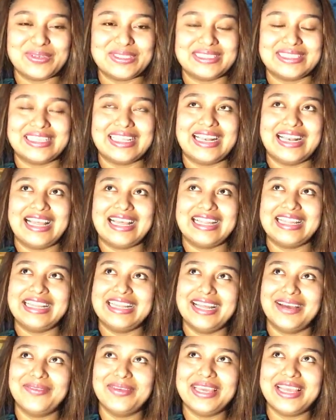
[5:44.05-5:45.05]
pues la
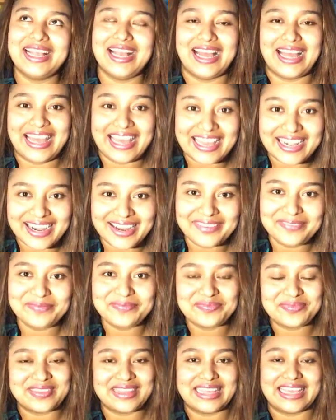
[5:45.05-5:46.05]
dinámica era
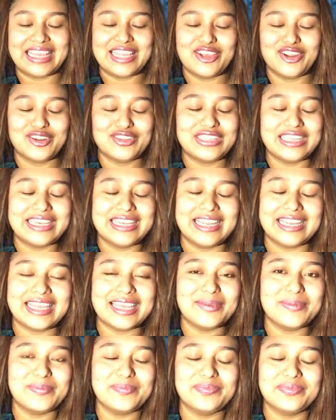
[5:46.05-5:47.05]
de que yo no tenía
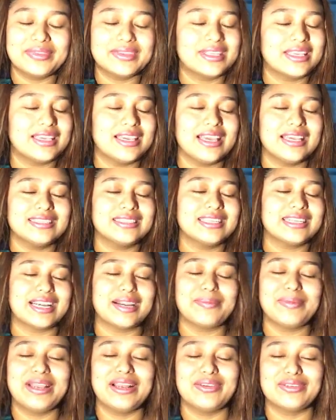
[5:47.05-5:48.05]
que,
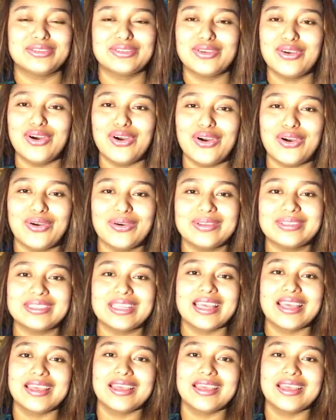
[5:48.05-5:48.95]
cerrarme los ojos